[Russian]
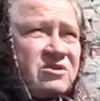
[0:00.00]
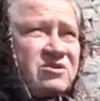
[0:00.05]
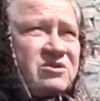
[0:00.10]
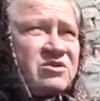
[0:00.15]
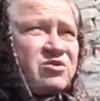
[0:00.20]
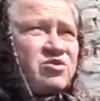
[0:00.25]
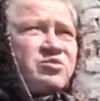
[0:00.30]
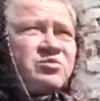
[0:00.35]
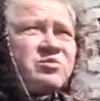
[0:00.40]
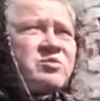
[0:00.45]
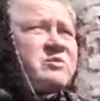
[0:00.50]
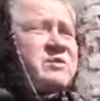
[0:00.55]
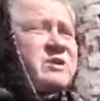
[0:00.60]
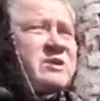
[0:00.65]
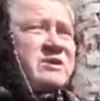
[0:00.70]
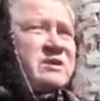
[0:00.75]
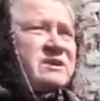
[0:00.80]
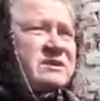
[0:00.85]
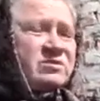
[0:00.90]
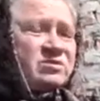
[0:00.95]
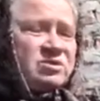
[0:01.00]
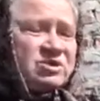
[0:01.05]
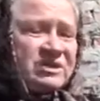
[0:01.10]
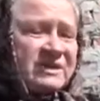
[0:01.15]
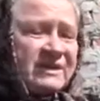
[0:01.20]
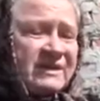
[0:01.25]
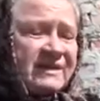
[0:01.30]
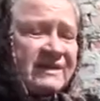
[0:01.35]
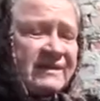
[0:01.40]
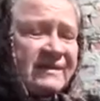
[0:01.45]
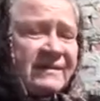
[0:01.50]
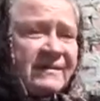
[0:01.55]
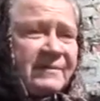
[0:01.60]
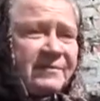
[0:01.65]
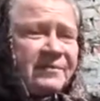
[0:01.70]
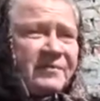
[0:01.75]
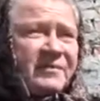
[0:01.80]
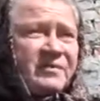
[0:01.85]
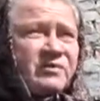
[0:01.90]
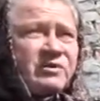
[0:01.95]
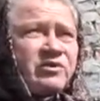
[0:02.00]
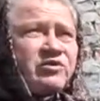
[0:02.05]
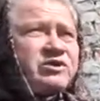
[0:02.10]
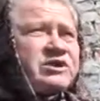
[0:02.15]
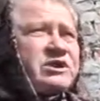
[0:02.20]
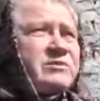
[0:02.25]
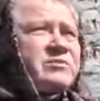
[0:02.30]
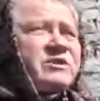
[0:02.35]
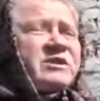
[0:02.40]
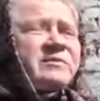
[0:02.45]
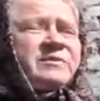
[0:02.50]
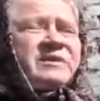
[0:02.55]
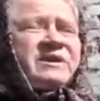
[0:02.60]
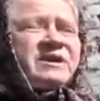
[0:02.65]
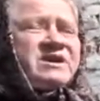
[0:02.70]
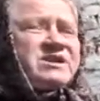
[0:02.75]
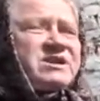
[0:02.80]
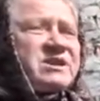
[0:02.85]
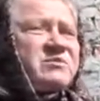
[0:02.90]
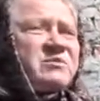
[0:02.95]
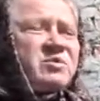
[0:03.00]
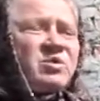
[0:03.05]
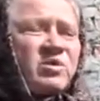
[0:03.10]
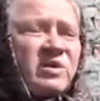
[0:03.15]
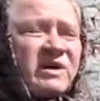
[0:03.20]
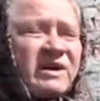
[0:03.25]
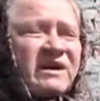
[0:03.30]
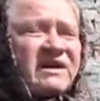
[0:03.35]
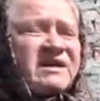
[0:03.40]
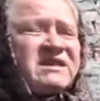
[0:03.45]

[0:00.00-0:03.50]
Службу мы не дослужили. Вот людей было прихожан много,